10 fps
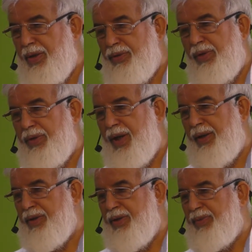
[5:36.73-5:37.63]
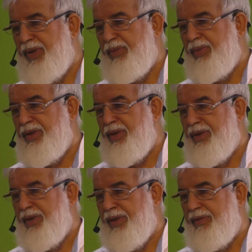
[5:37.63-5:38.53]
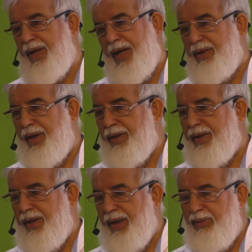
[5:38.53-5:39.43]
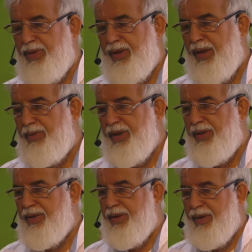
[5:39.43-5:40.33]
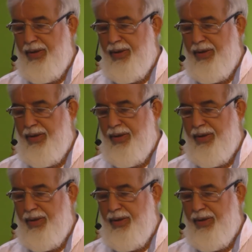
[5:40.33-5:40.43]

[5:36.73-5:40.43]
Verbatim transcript: Sonra alışıp gitmişizdir veya yakınlarımızdan birisi.